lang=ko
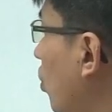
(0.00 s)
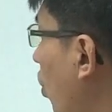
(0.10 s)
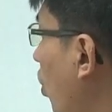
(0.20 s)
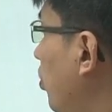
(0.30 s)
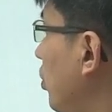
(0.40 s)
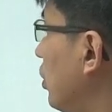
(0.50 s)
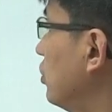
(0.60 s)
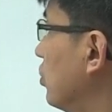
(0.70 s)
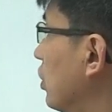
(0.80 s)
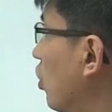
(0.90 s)

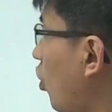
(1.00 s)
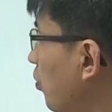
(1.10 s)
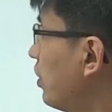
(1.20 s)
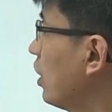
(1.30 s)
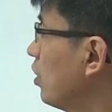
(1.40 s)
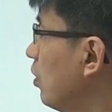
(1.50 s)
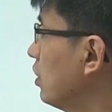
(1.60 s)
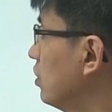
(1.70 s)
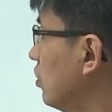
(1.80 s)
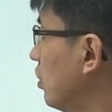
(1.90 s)
코퍼레이션이 그 껍데기만
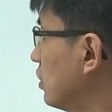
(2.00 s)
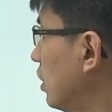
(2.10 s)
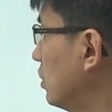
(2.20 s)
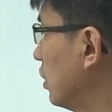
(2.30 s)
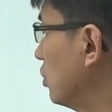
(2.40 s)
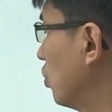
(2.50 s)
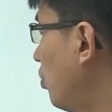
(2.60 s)
있는 회사라는 얘기죠.